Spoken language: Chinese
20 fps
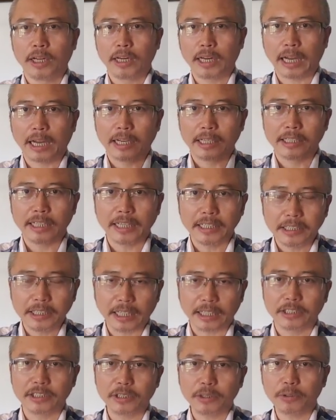那演
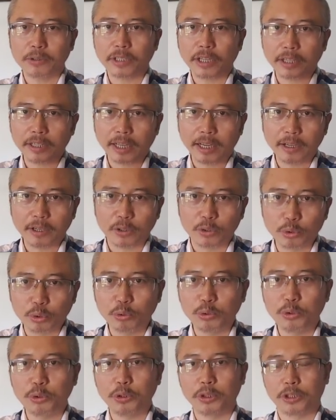讲之后，当他要
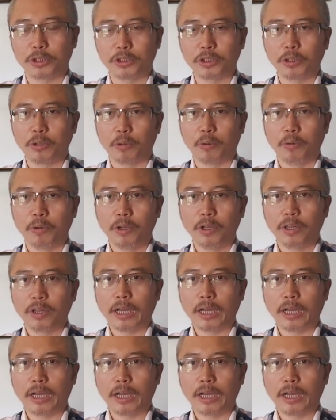出去的时候。